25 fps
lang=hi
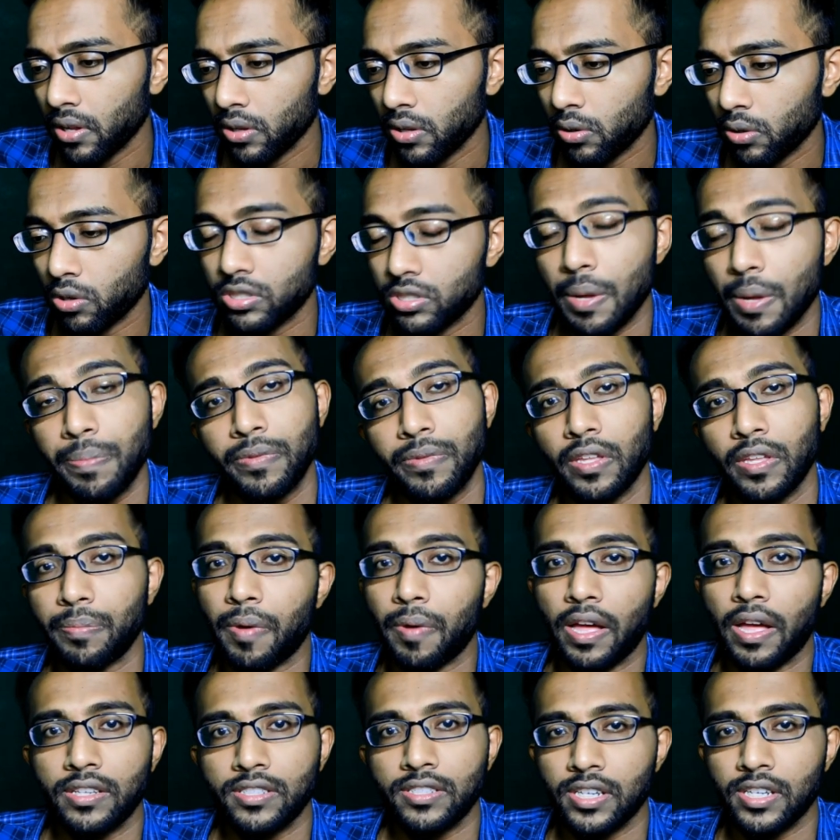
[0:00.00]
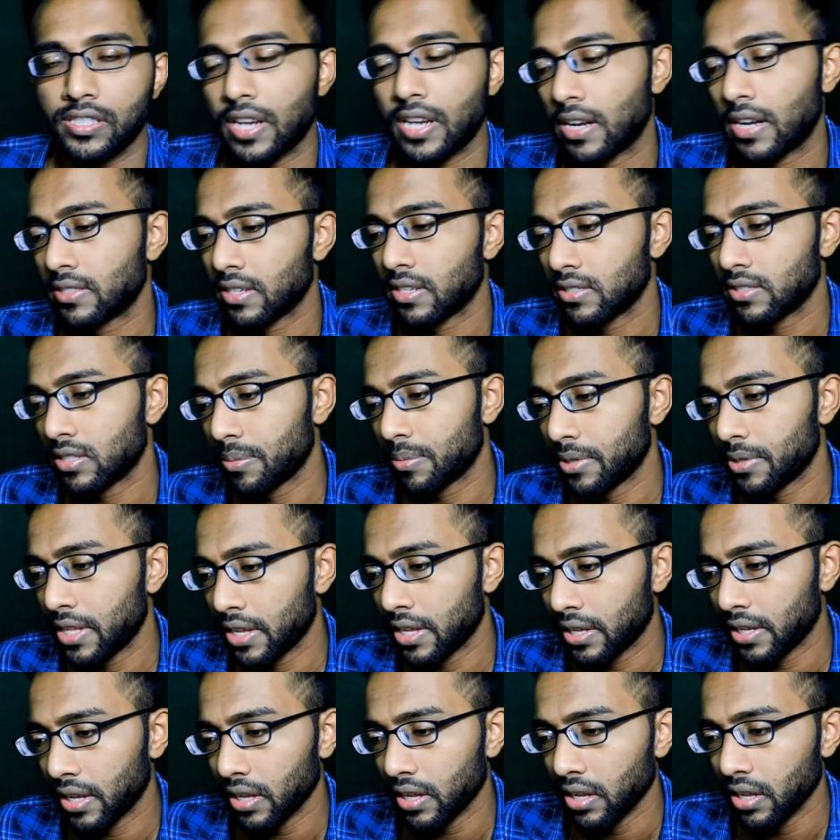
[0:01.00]
मतलब सबसे फास्टेस्ट आंसर से भी
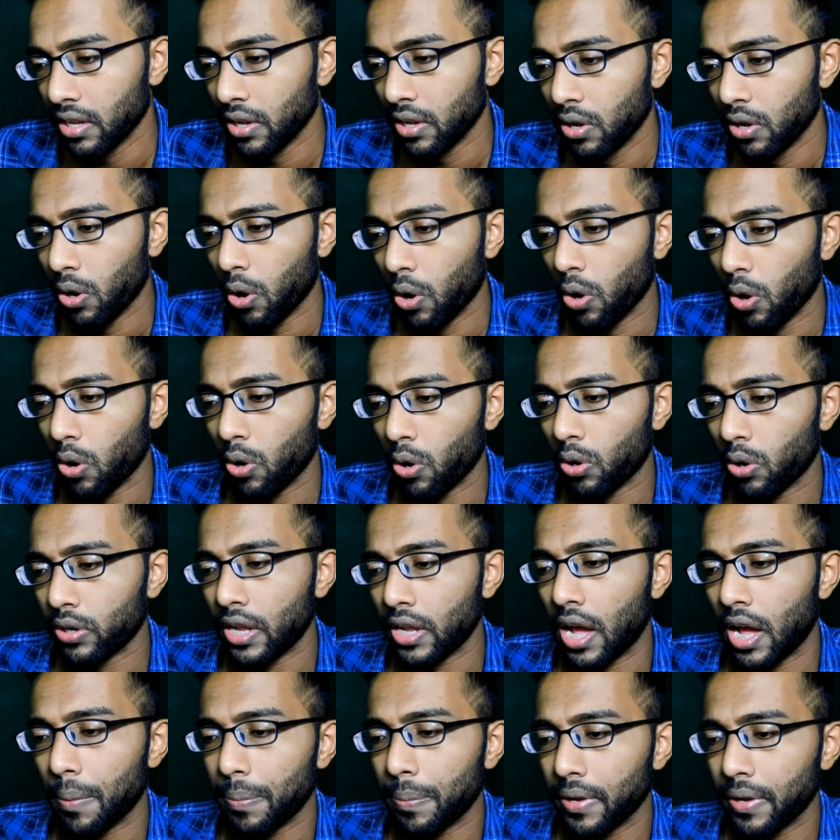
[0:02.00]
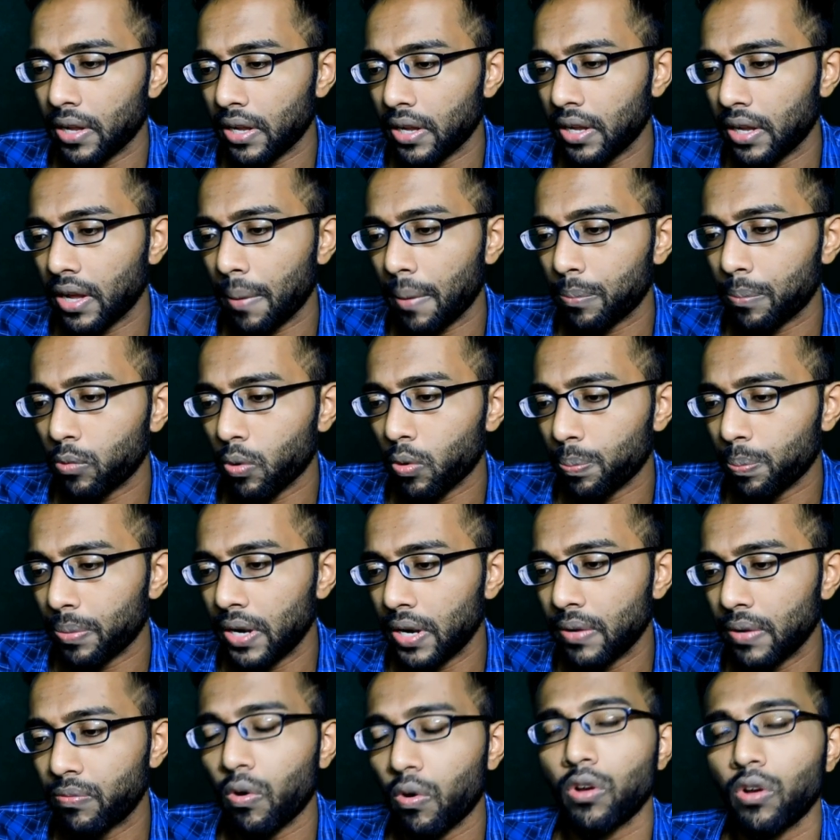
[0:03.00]
देंगे और यहाँ पे आपको
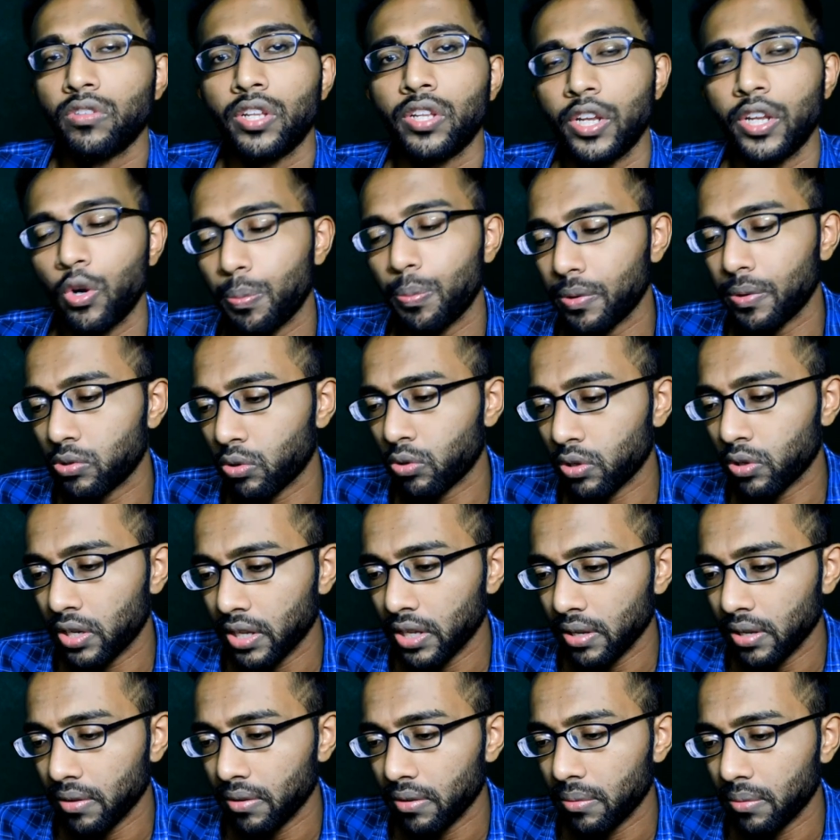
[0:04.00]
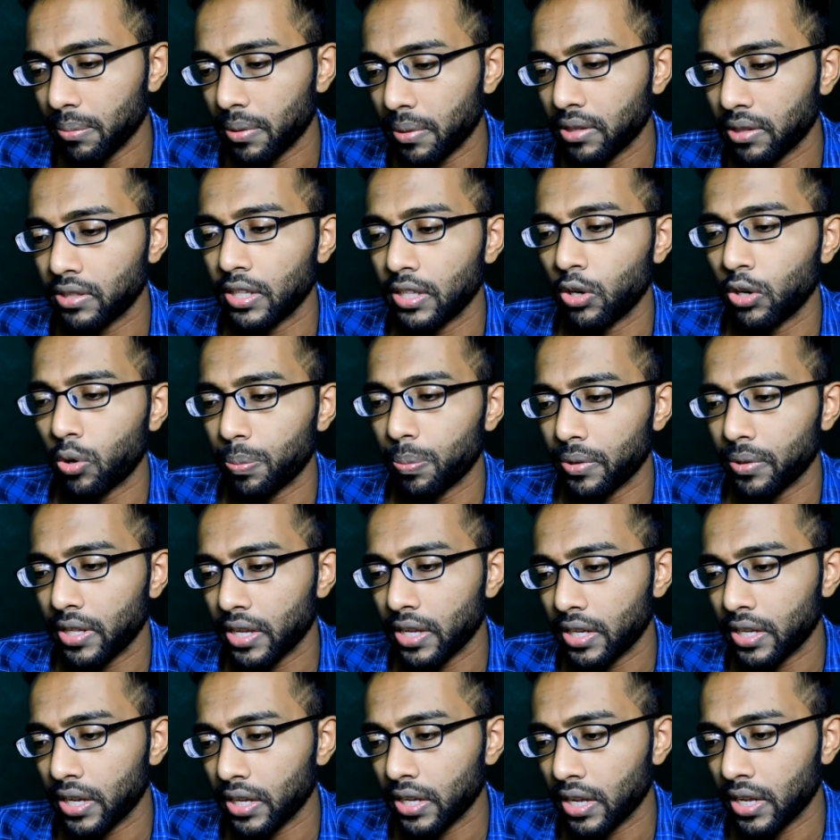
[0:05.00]
प्ले फॉर थ्री रुपीज़ ओनली मतलब तीन रुपये दे
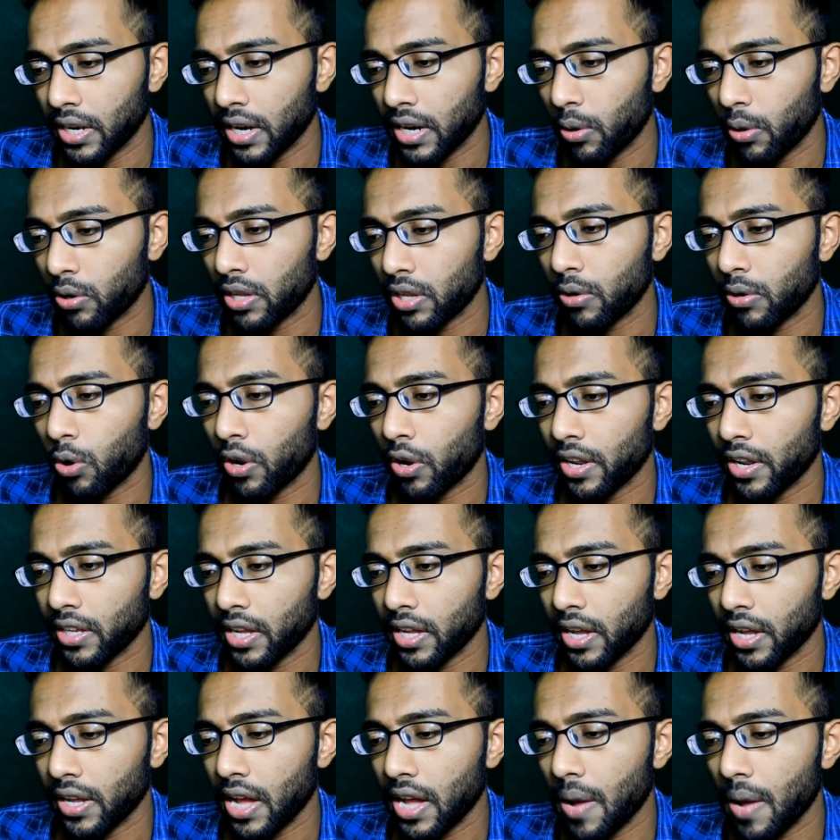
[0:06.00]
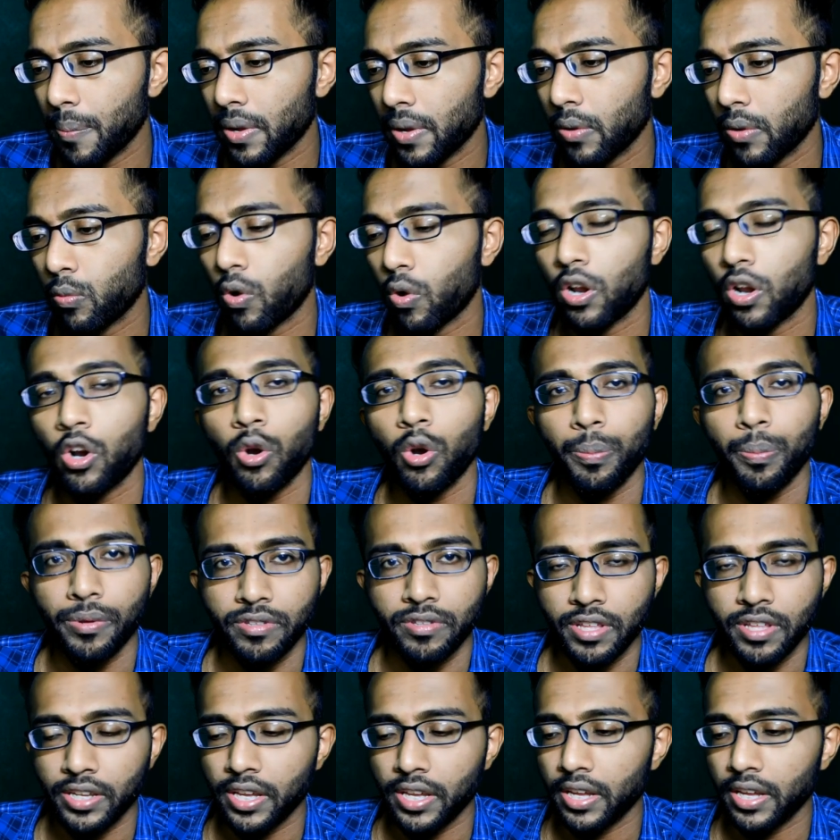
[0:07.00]
के ही खेलना है और ये और एक है यहाँ पे वन रुपीज़
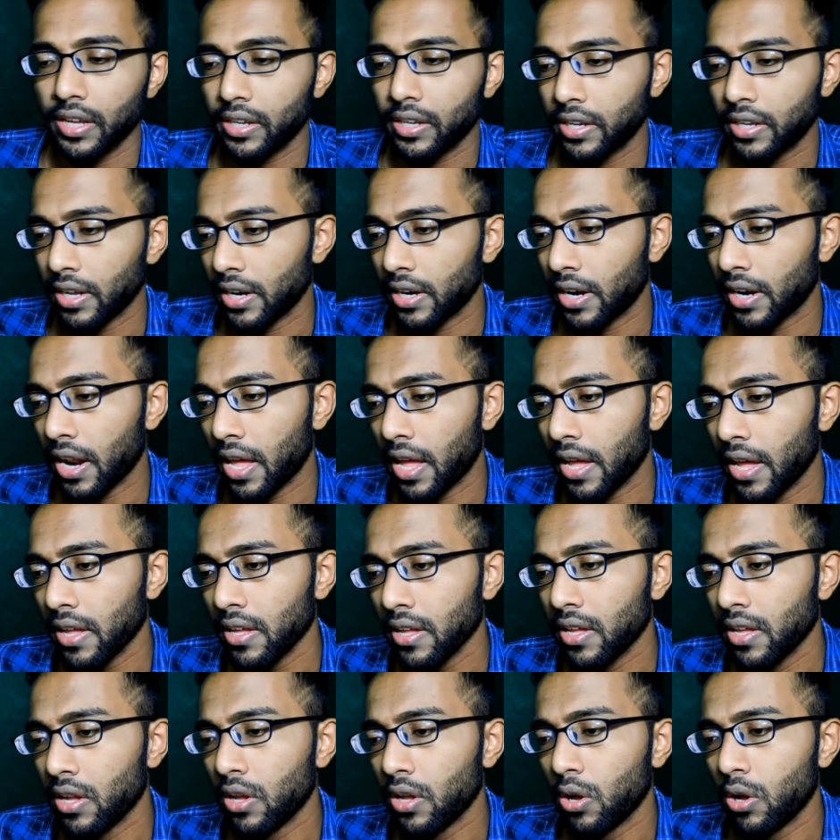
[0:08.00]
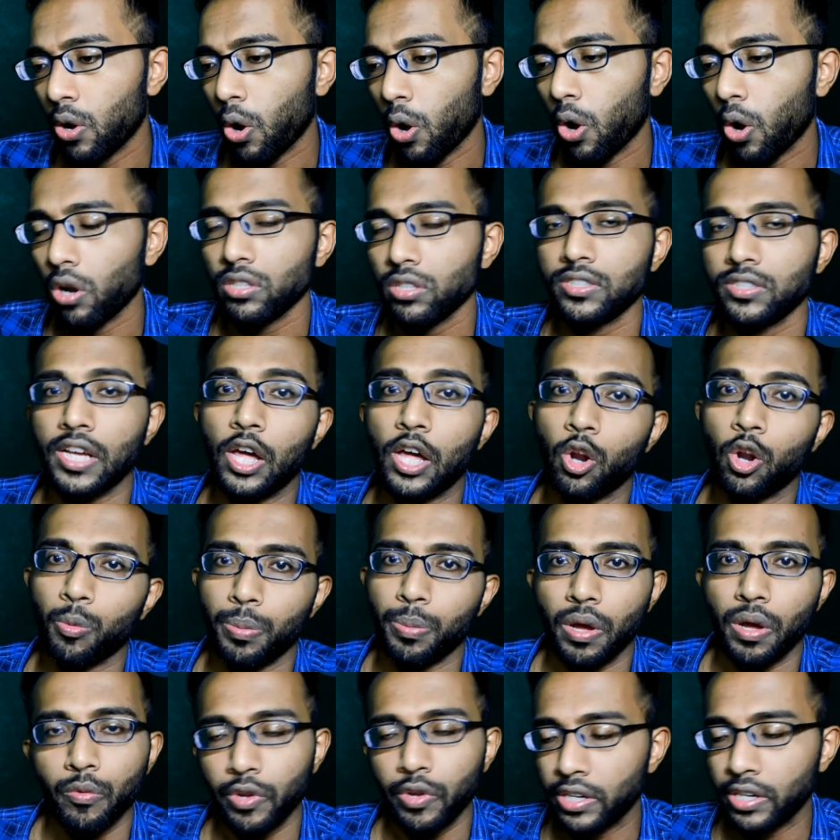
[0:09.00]
दे के खेलना है और चार
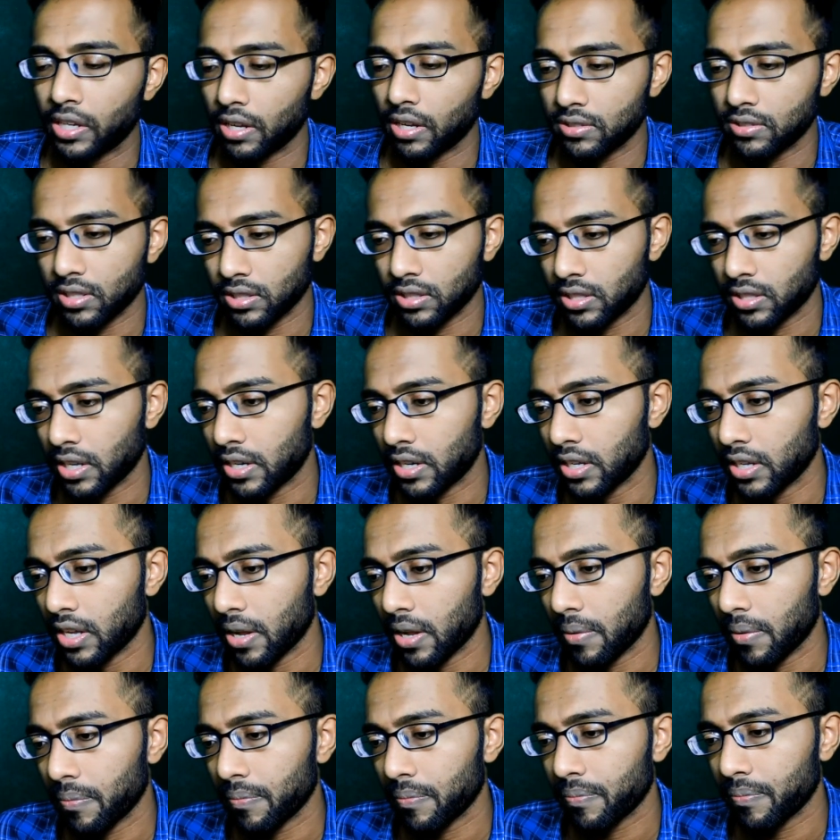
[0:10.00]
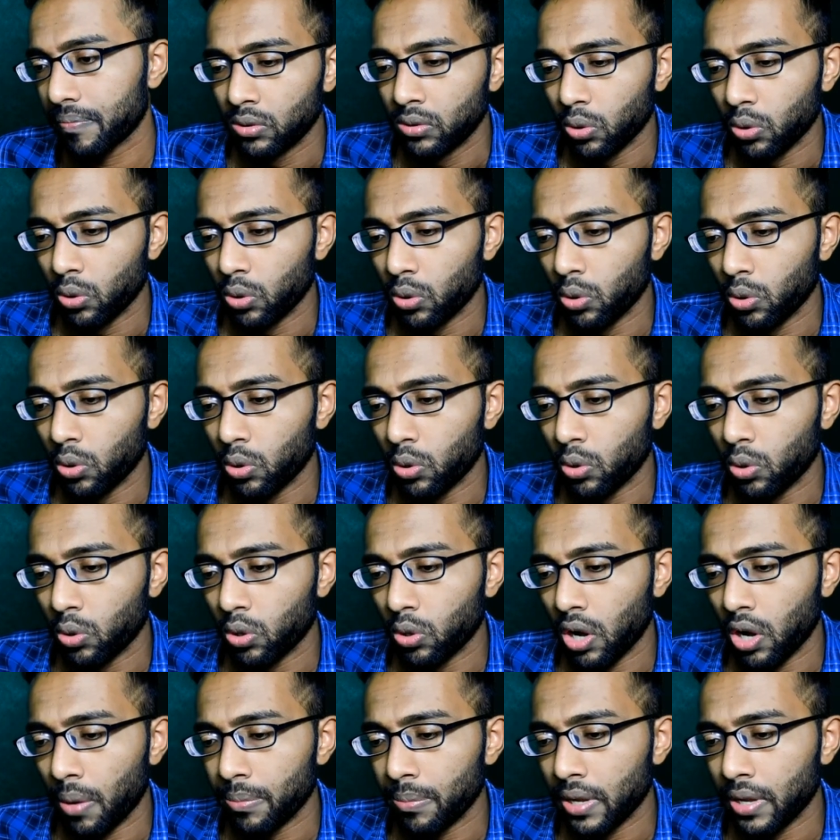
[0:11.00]
रुपया विन कर सकते हैं ठीक है तो
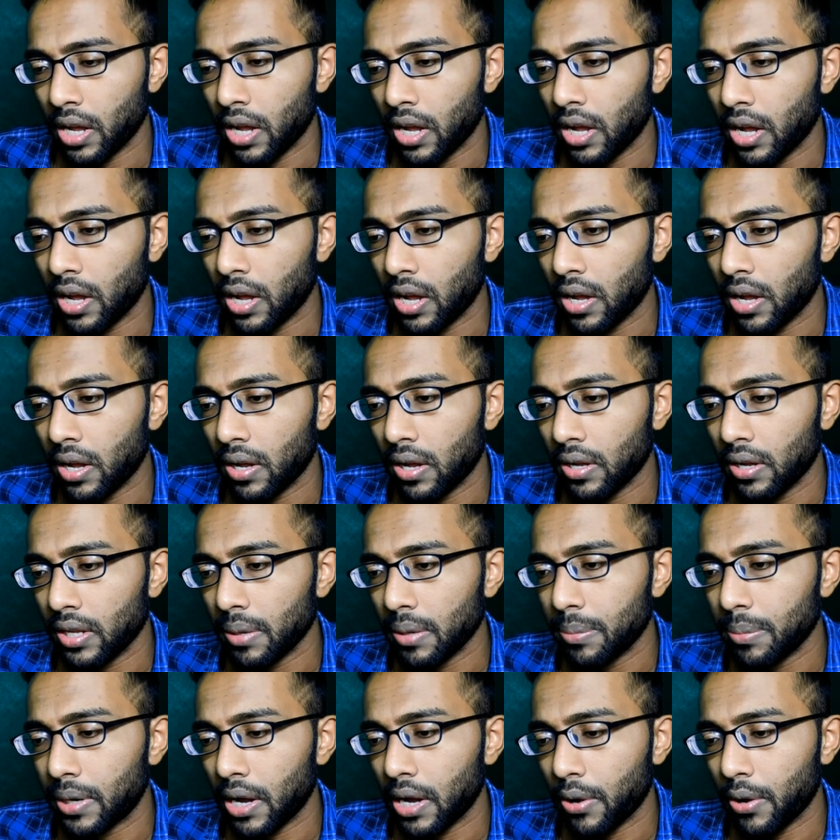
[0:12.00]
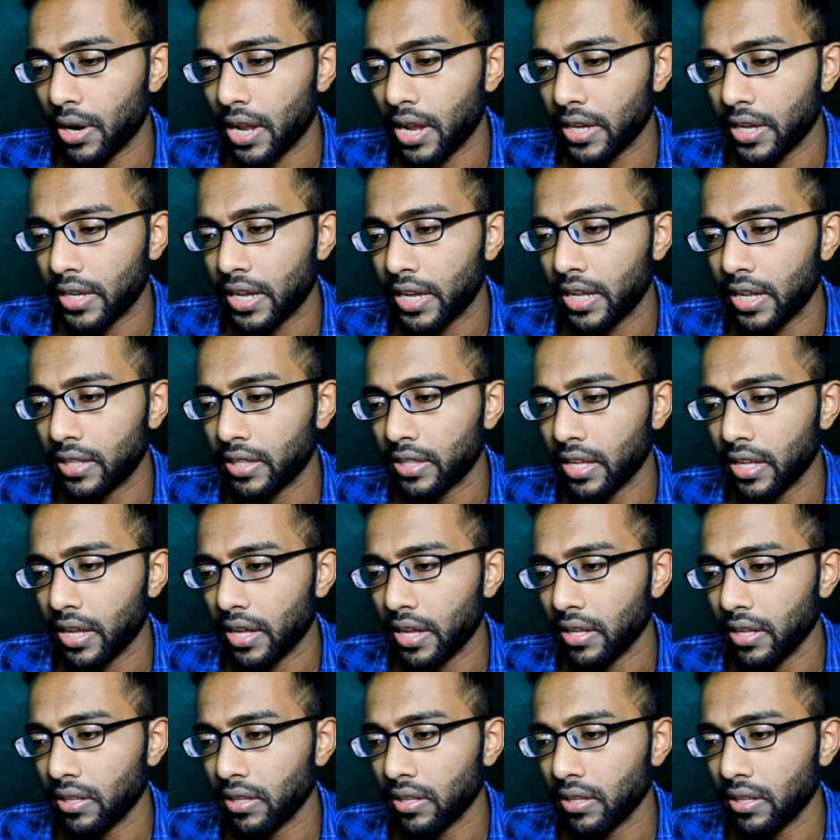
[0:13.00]
हम यहाँ ये बड़ा वाला ही खेलते हैं